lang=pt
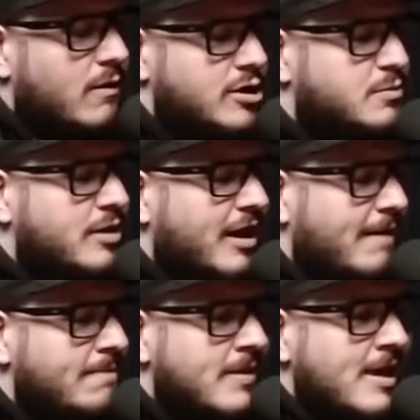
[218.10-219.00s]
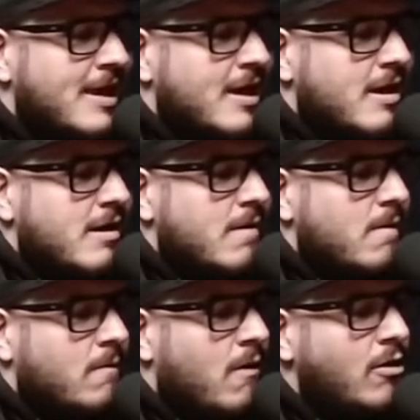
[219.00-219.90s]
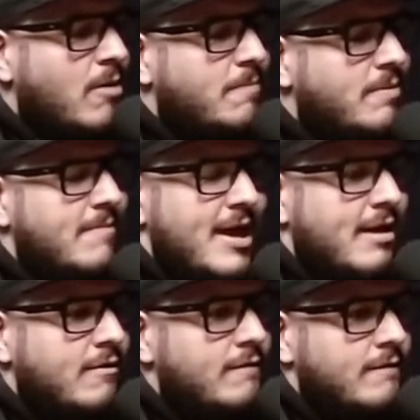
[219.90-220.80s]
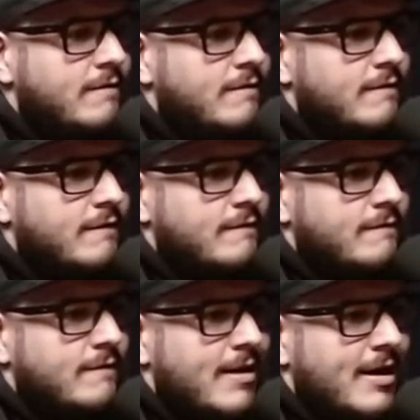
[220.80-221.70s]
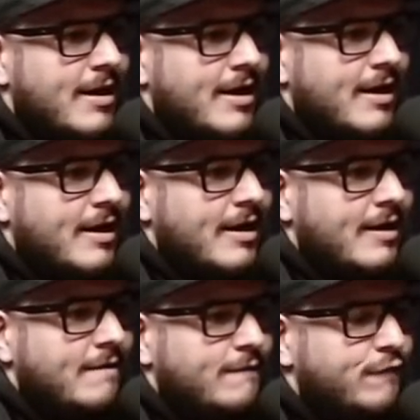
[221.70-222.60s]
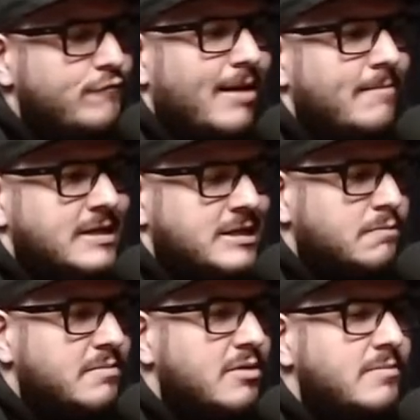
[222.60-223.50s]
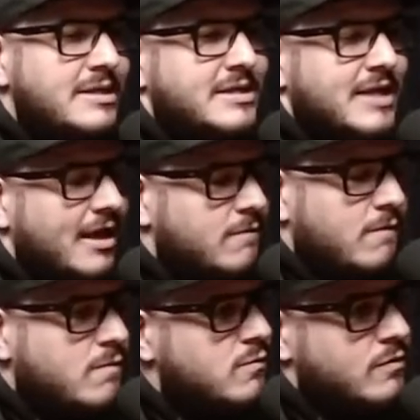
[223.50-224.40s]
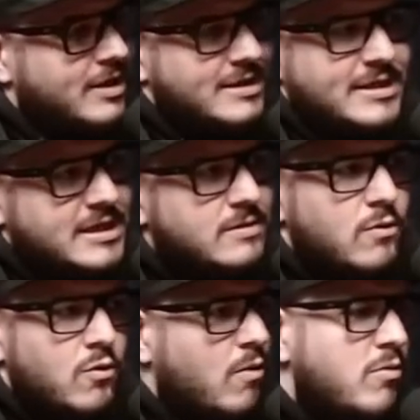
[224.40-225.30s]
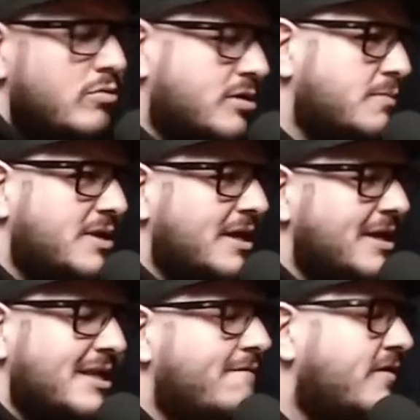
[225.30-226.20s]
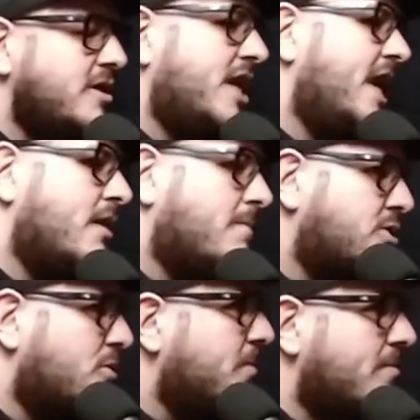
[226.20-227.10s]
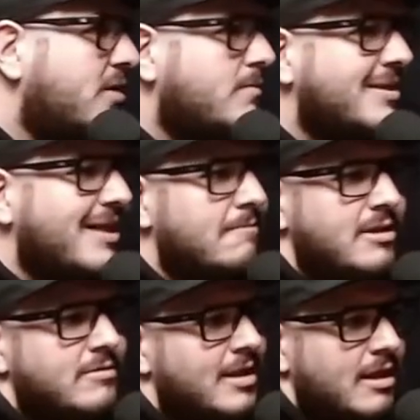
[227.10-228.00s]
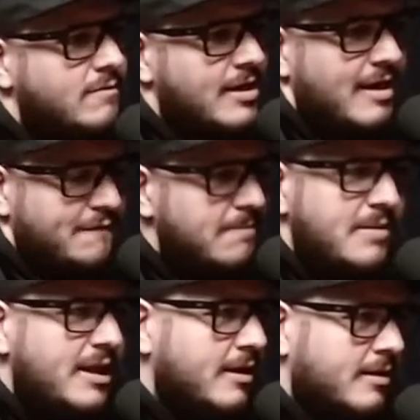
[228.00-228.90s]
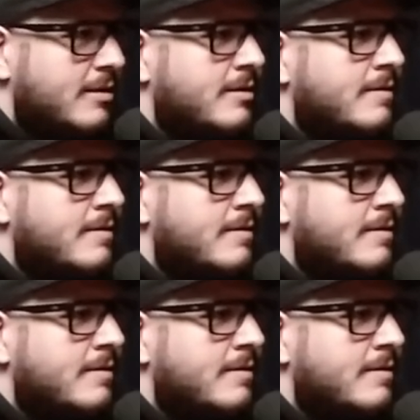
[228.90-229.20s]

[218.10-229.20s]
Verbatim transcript: negócio. Por quê? Qual que é o primeiro é, fundamento, seu primeiro ministério como cristão, ou como. Você não precisa nem ser evangélico, mas o seu primeiro mandamento na terra, o que, que é? Família.